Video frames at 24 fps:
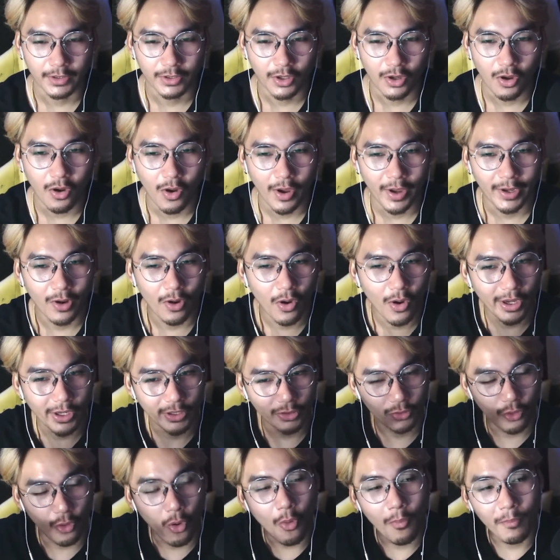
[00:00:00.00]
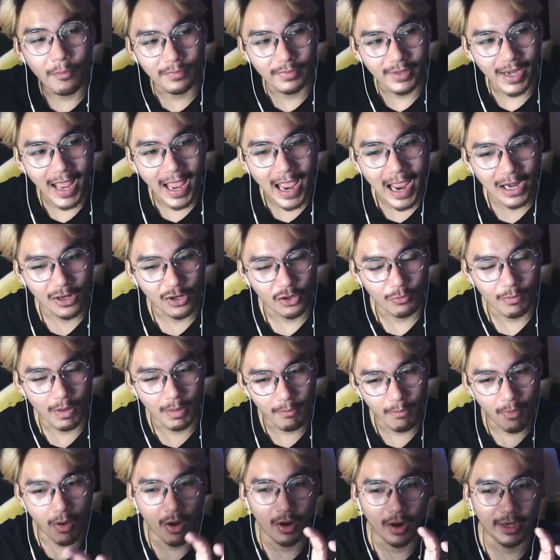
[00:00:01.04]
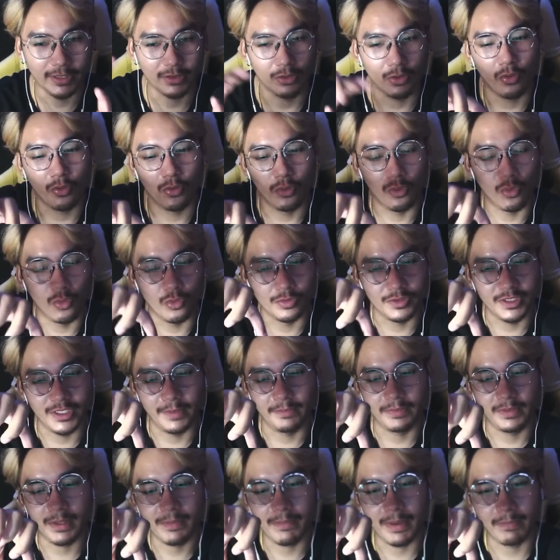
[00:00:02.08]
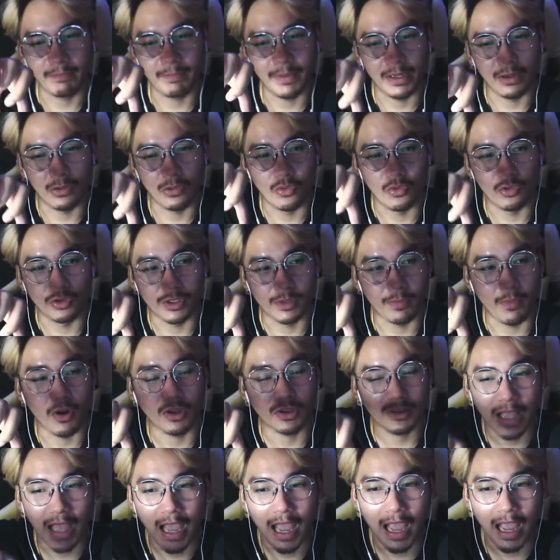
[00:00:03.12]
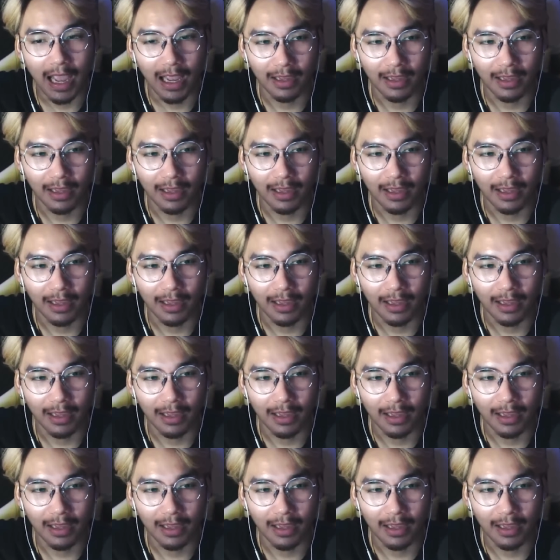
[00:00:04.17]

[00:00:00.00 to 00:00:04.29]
ก็ค่อยๆก้มหน้าลงมามองไอ้ตรงรูซิปที่มันเป็นรูเฉพาะตา